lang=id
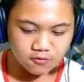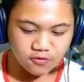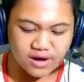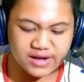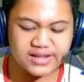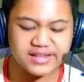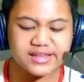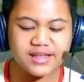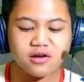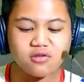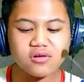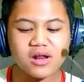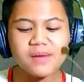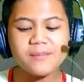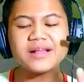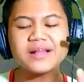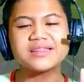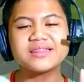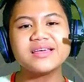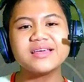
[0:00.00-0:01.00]
Faninya udah
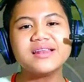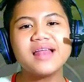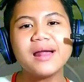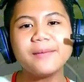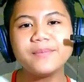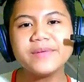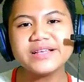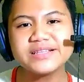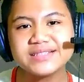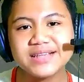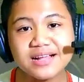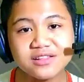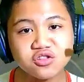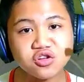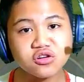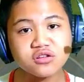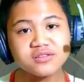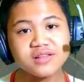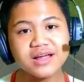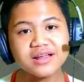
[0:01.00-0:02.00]
mati dan bisa
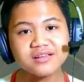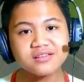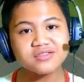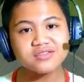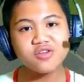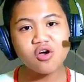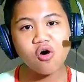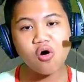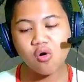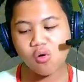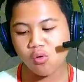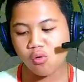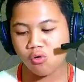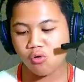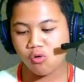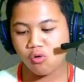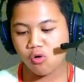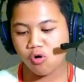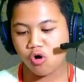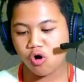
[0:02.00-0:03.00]
tornado.
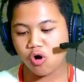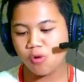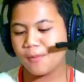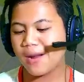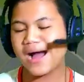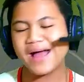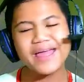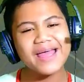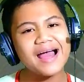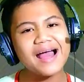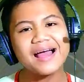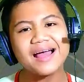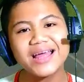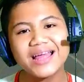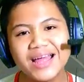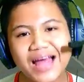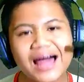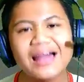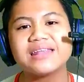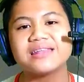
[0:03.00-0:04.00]

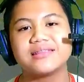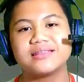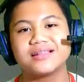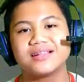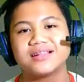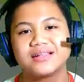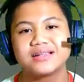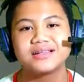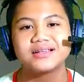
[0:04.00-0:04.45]
Bayangkan.